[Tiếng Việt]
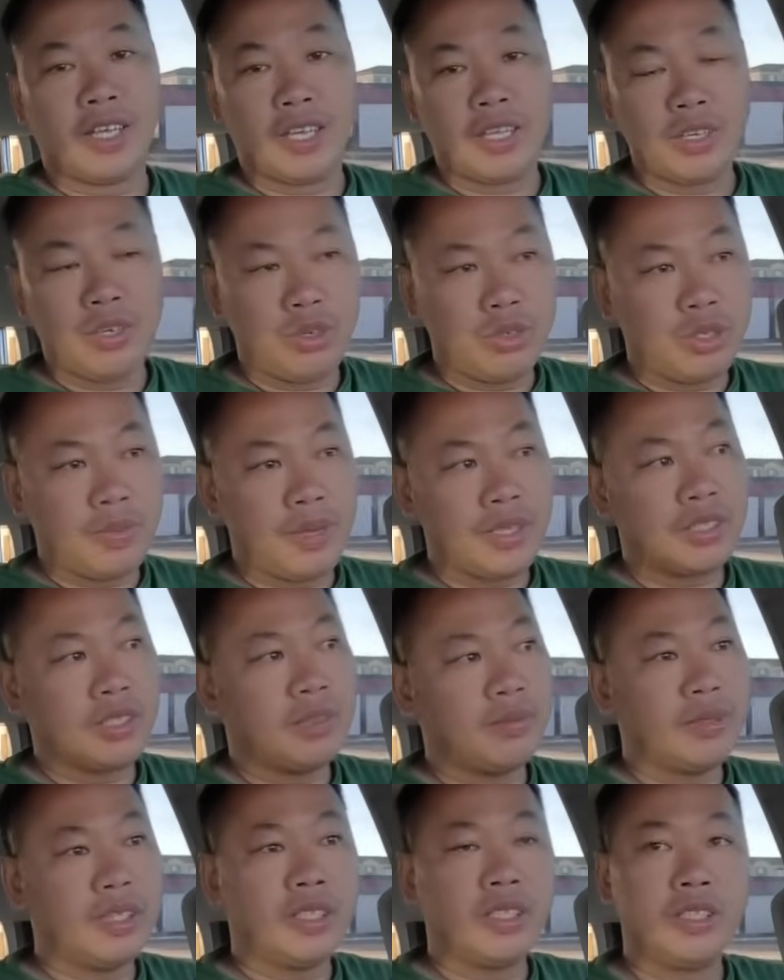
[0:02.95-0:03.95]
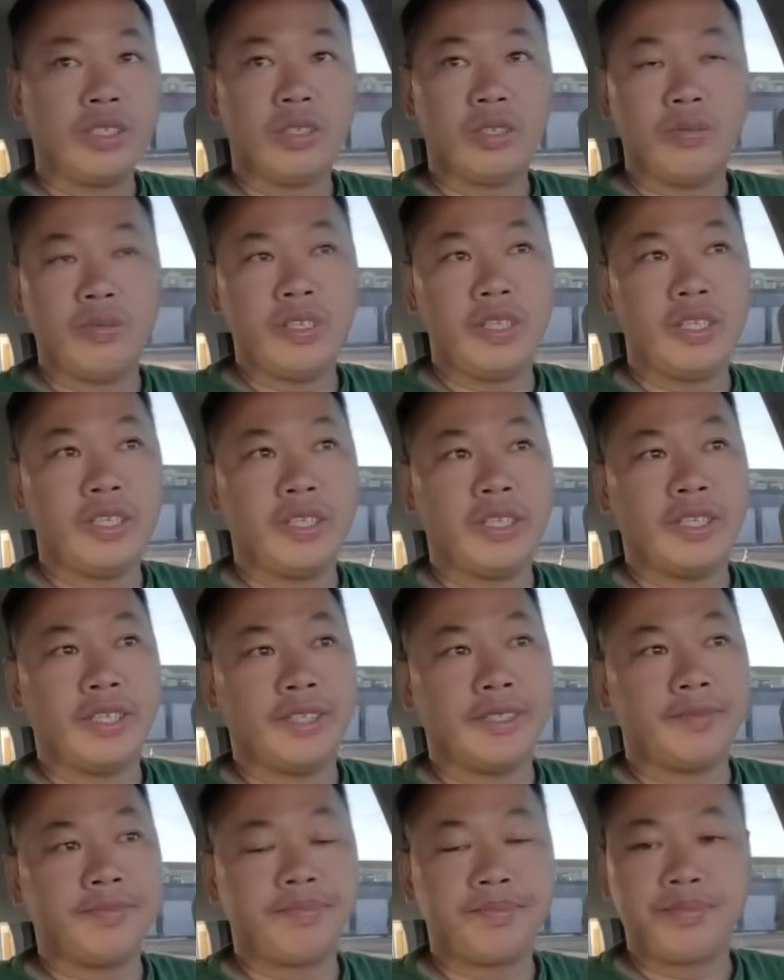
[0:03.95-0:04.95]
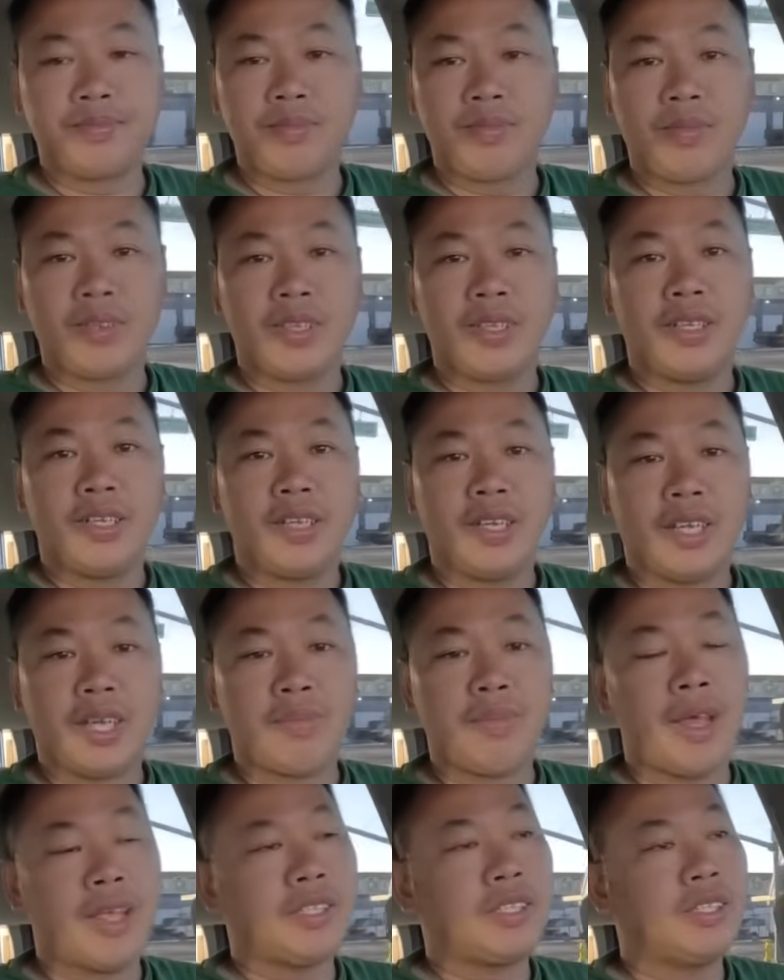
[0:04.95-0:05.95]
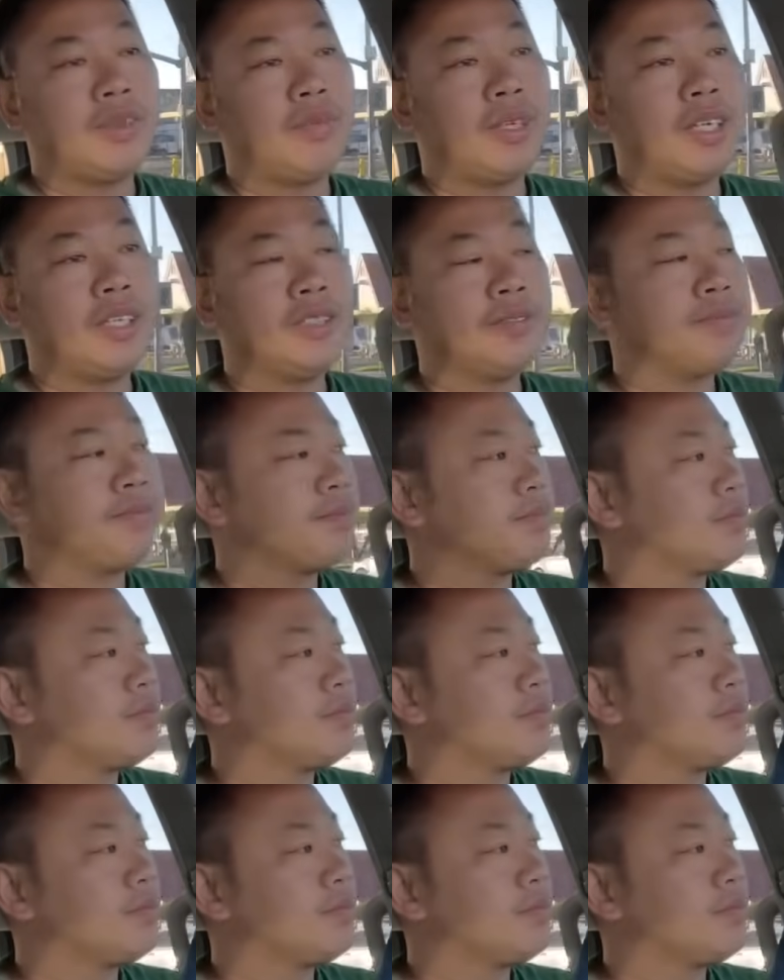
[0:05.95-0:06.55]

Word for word: các cô chú bác thân mến cũng như à, các bạn thân mến.